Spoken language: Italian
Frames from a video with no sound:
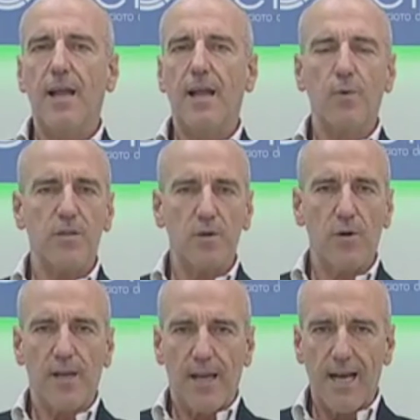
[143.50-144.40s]
delle
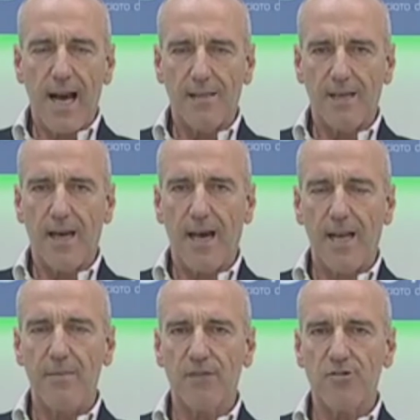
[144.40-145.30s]
questioni legate
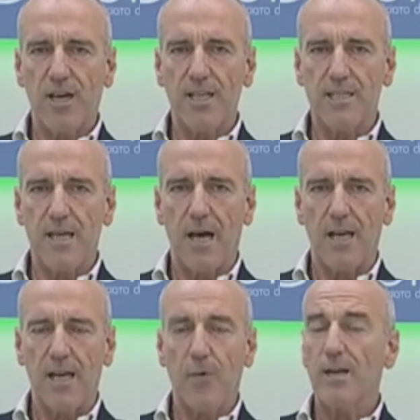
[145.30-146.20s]

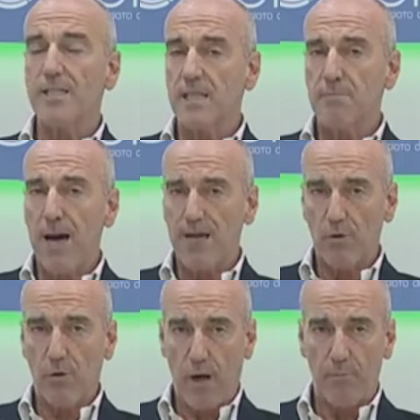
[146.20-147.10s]
all'emergenza nella quale si
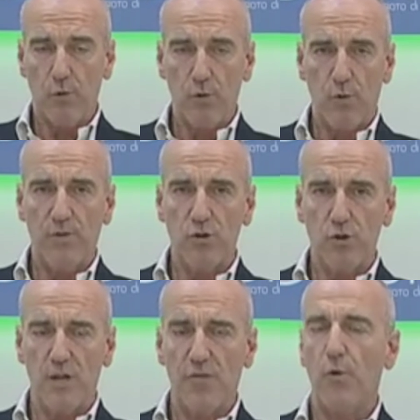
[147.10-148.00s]
dibattono appunto i
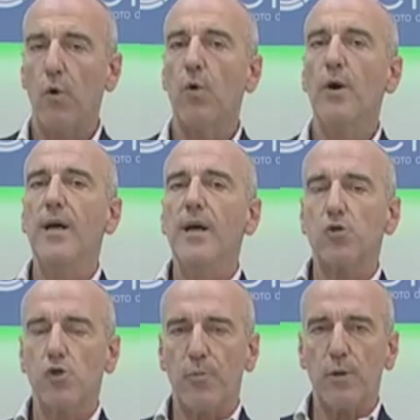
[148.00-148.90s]
Vigili del Fuoco,
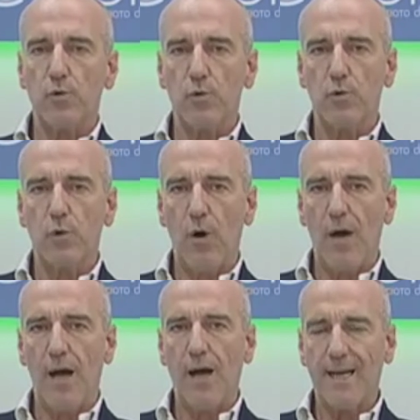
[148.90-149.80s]

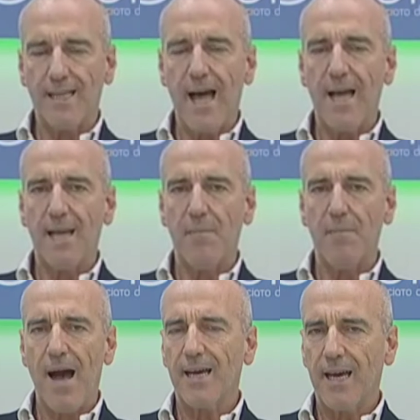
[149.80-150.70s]
soprattutto a
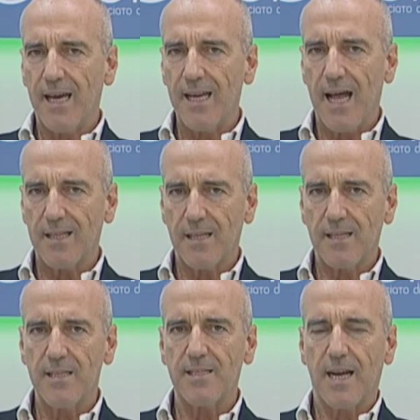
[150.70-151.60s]
Catania ma anche in
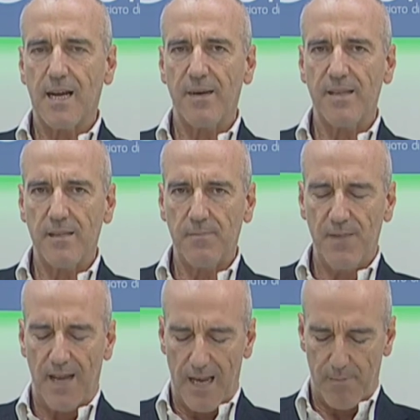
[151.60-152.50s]
altri
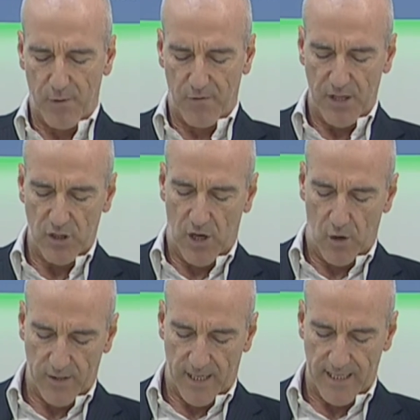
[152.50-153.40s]
distaccamenti della
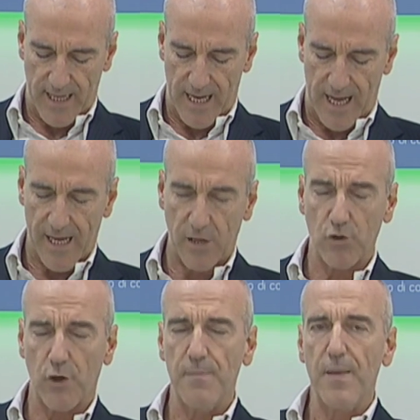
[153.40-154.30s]
provincia, oltre che della
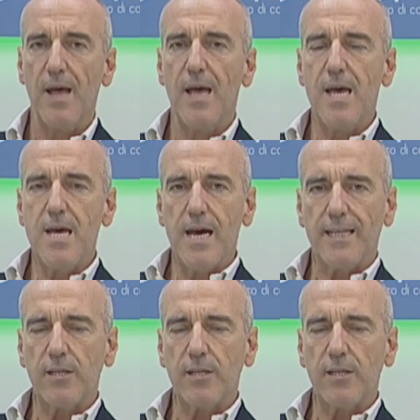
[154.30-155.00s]
regione.